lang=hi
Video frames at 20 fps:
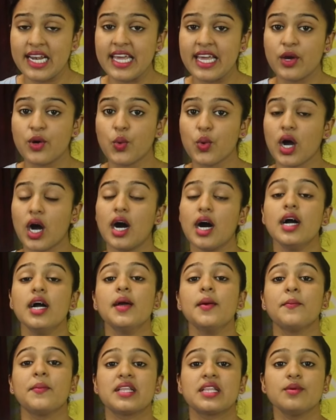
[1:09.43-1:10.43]
के लिए होगा
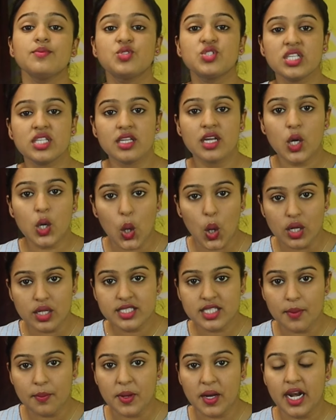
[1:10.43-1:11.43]
मतलब जितना
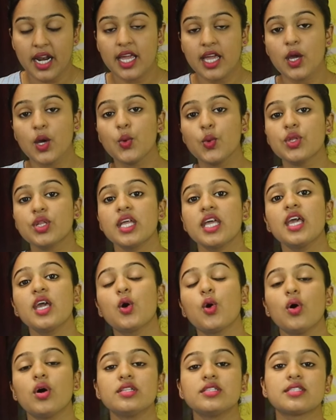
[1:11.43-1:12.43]
कॉल्स आप करेंगे उतने ही
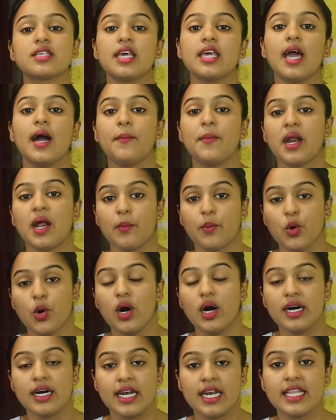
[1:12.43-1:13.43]
कॉल्स की यहाँ पर आपको
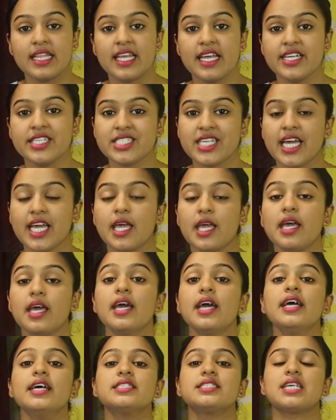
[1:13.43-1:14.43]
अर्निंग दिए जाएंगे
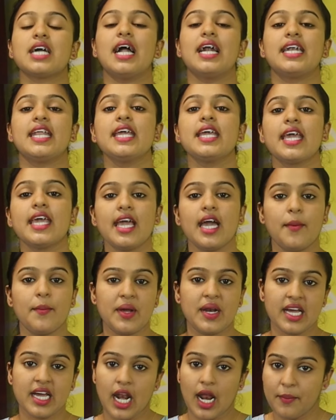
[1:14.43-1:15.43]
स्टार्टिंग के यहाँ
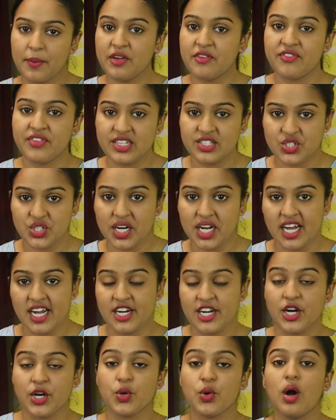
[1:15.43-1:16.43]
पर अगर आप एक फ्रेशर
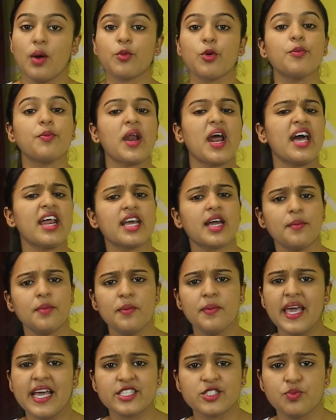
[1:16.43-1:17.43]
कैंडिडेट हो आपको प्रायर कभी
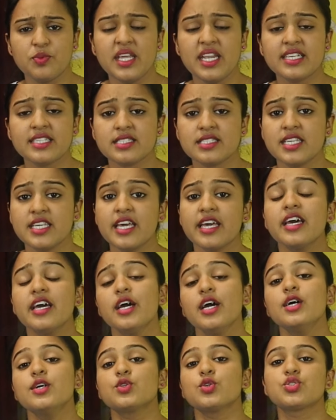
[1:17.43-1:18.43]
भी एक्सपीरियंस नहीं है
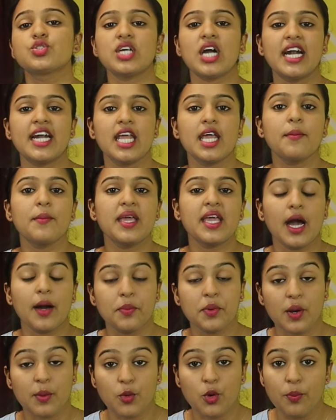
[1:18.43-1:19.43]
तो स्टार्टिंग में यहाँ
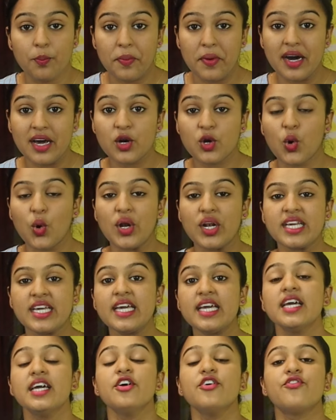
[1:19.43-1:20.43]
पर आपको पर कॉल
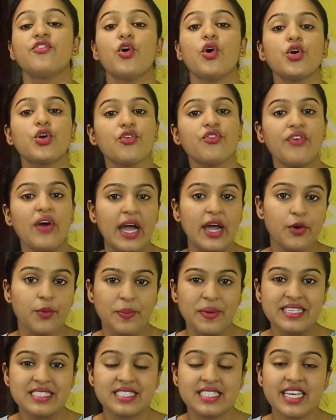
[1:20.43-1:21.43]
के फोर टू फाइव
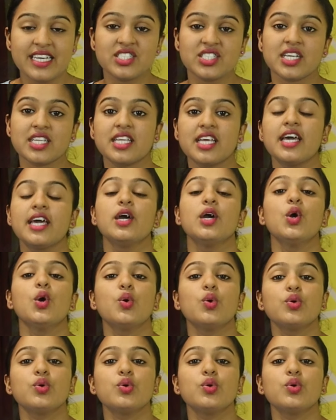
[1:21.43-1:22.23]
रुपीज़ दिए जाते हैं